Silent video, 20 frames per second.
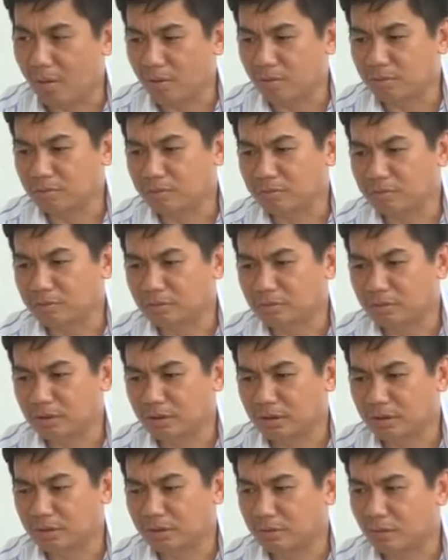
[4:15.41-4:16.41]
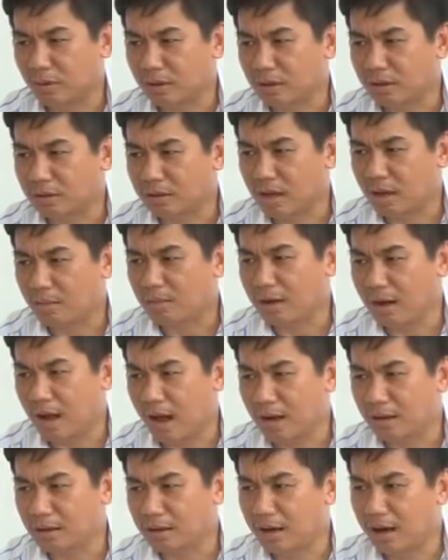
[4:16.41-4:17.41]
ôn hoặc là trái bì
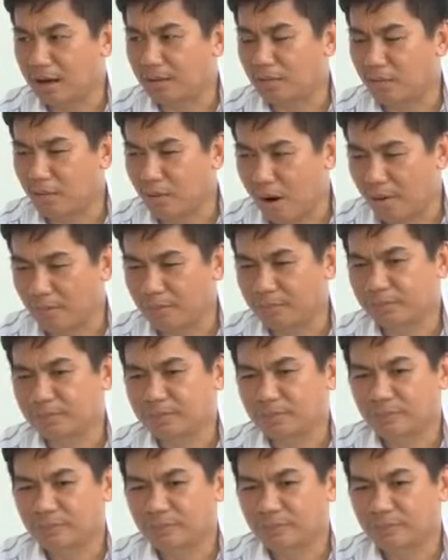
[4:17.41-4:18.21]
lá nó đang phù hợp